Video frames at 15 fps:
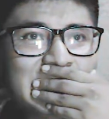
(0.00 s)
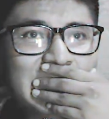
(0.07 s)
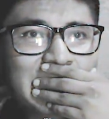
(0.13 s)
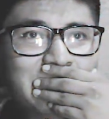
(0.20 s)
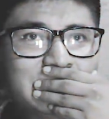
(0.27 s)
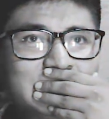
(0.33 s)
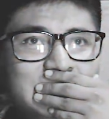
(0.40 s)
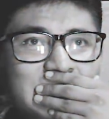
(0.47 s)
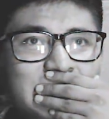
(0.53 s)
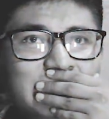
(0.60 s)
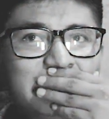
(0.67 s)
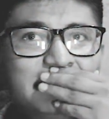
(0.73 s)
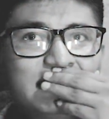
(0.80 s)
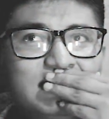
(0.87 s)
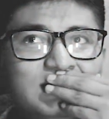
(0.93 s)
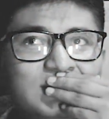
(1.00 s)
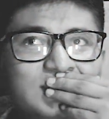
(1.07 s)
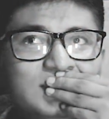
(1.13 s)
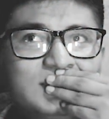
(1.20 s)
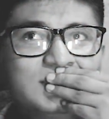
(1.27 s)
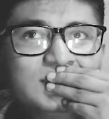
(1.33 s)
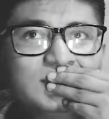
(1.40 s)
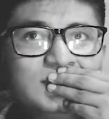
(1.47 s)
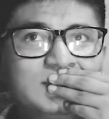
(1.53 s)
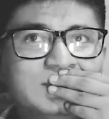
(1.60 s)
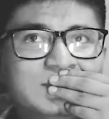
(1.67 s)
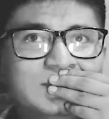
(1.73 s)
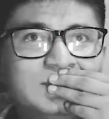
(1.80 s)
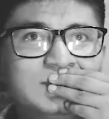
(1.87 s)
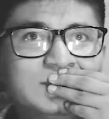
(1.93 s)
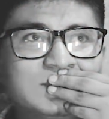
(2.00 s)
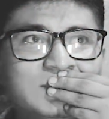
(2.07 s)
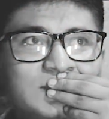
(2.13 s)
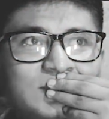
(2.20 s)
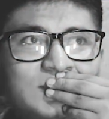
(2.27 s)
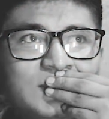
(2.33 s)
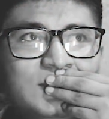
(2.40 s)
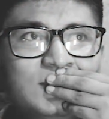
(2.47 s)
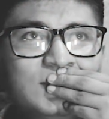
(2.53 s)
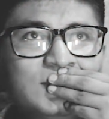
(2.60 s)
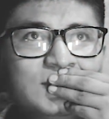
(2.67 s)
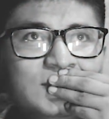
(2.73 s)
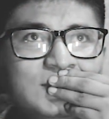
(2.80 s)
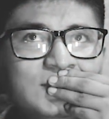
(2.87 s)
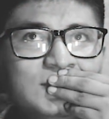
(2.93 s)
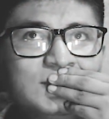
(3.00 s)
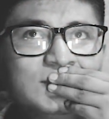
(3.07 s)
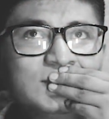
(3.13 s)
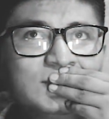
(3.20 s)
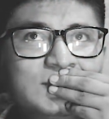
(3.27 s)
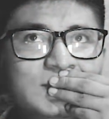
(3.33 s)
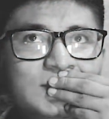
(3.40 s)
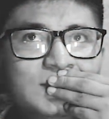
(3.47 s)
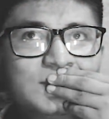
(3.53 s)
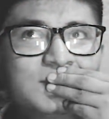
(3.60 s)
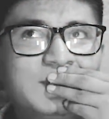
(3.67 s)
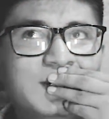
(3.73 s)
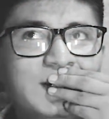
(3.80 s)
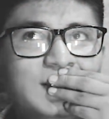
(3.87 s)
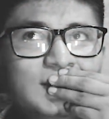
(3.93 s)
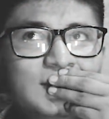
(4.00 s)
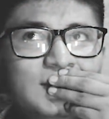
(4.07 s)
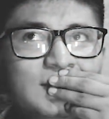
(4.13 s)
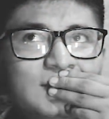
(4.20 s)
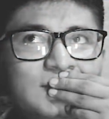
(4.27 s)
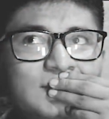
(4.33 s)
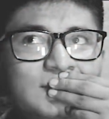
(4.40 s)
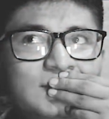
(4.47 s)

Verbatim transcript: Hemos sido 1, 2, 3, 4,